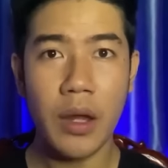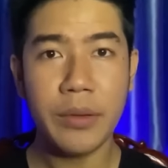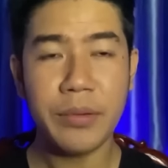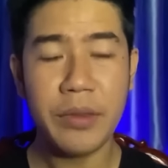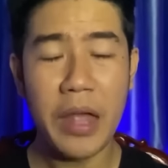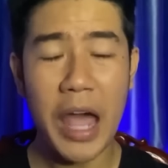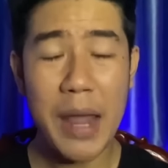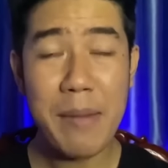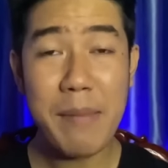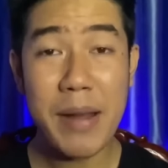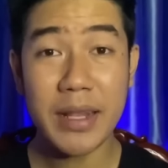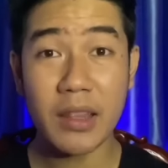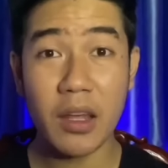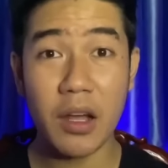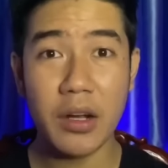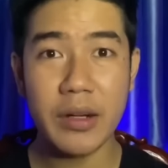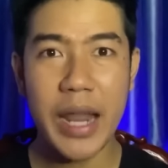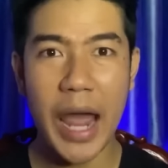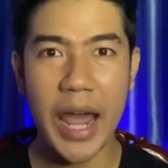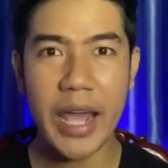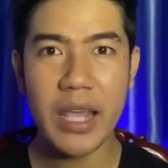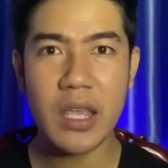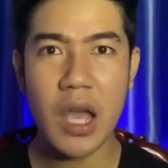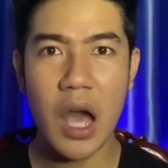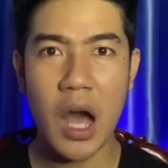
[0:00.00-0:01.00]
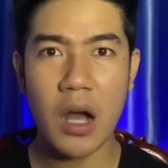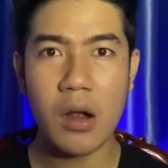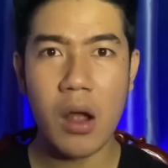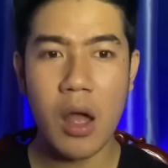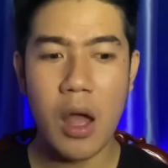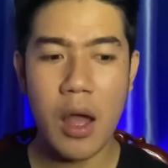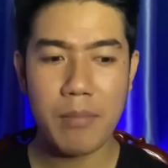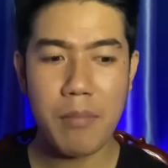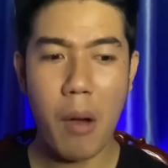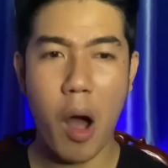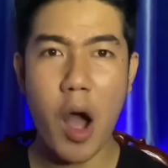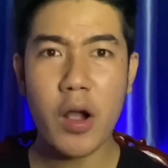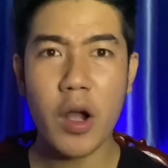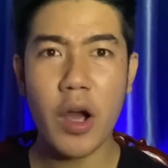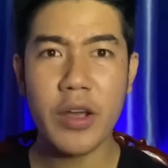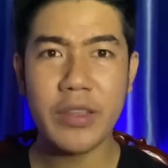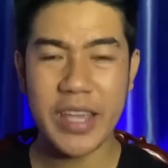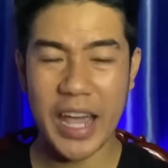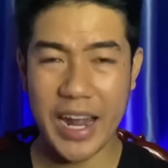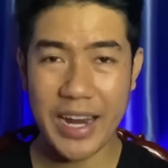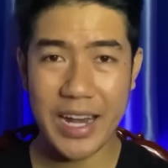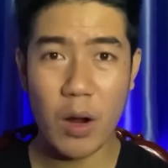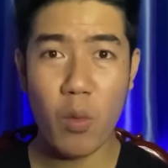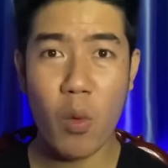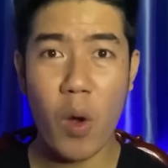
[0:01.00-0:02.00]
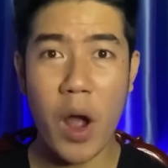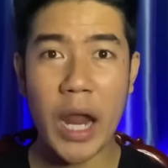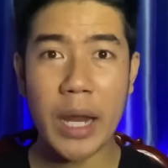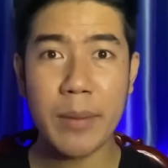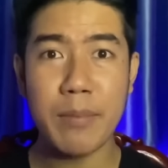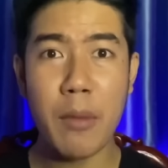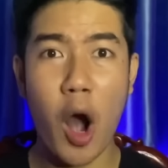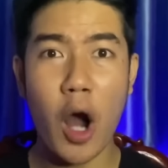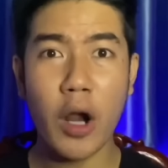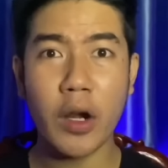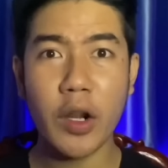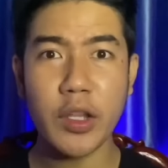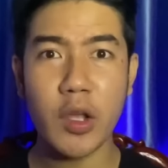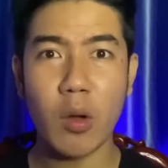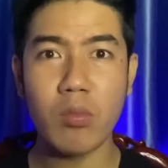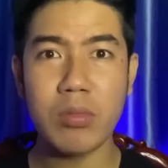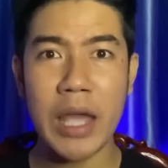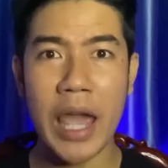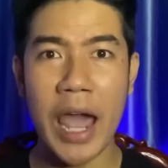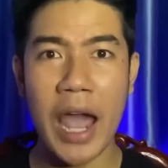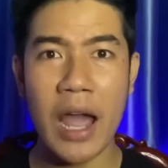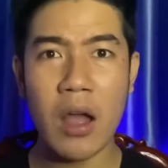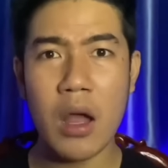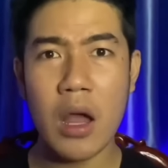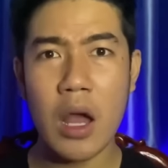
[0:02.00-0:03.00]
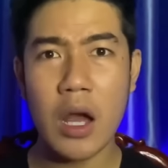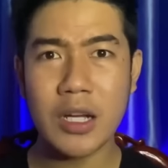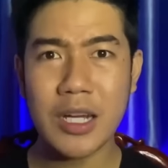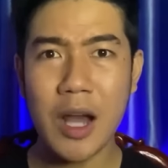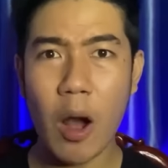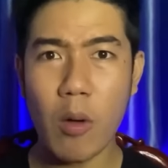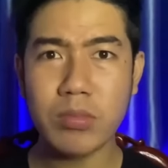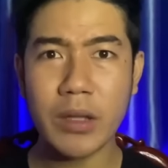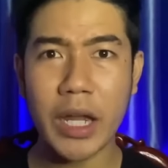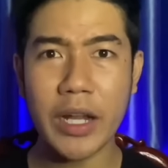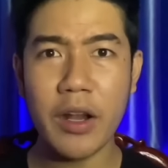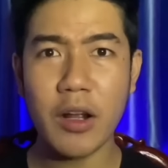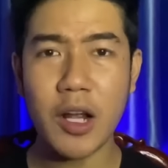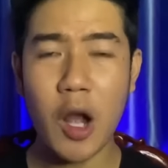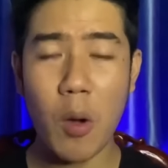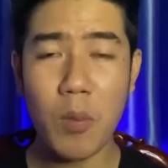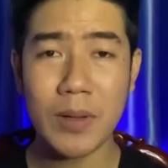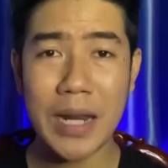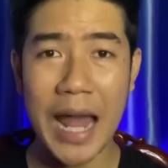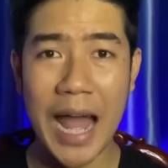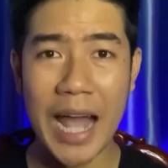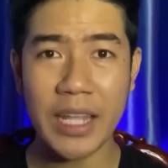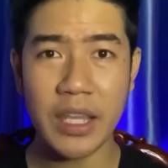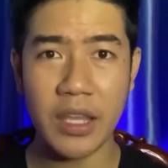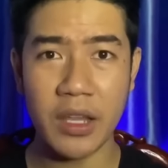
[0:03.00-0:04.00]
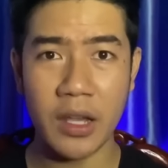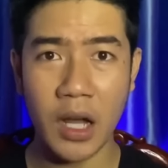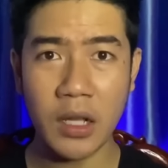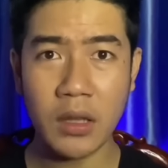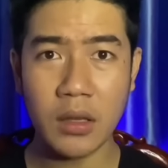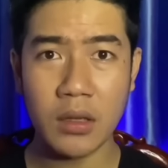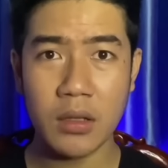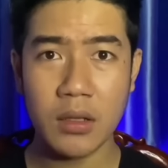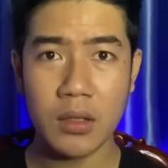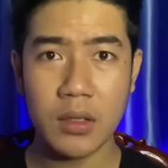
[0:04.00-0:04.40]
Thế mà từ nãy giờ Mọi người chạy ra ngoài bỏ nó trong nhà Không thấy nó khóc la gì hết